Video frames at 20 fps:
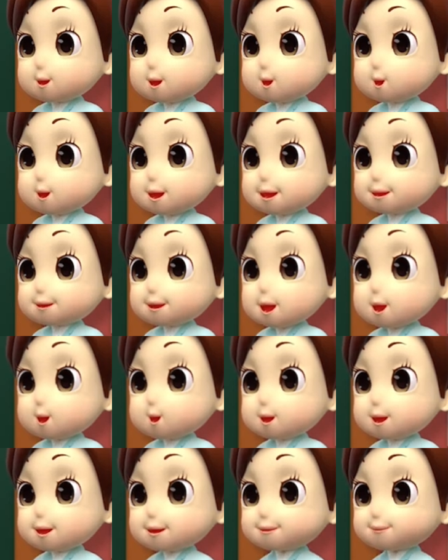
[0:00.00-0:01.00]
âm chính
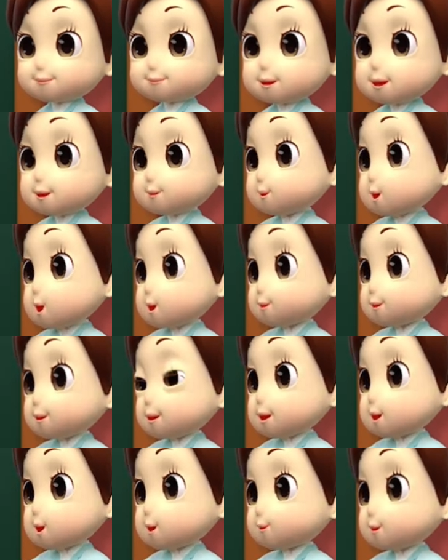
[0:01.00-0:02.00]
là E
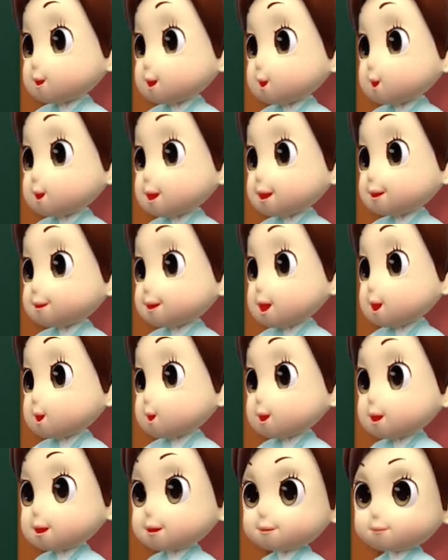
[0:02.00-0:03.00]
nên dấu sắc
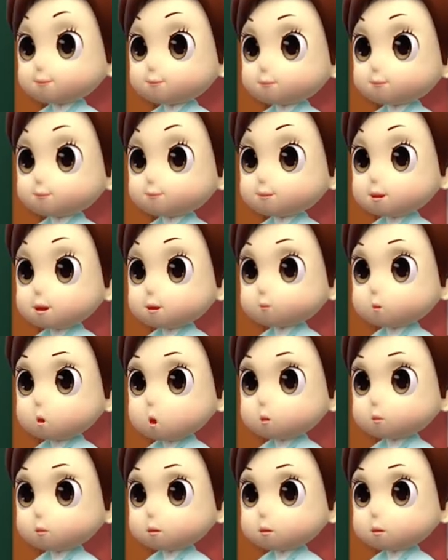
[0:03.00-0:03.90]
đặt trên chữ E.